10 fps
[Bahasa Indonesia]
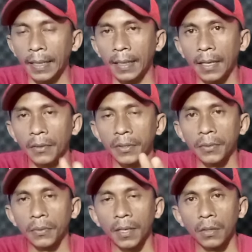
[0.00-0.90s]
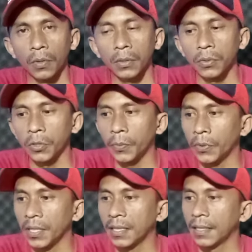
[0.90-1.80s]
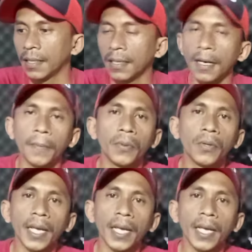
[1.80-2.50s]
uh, lalu di ukuran 270 nya dia 30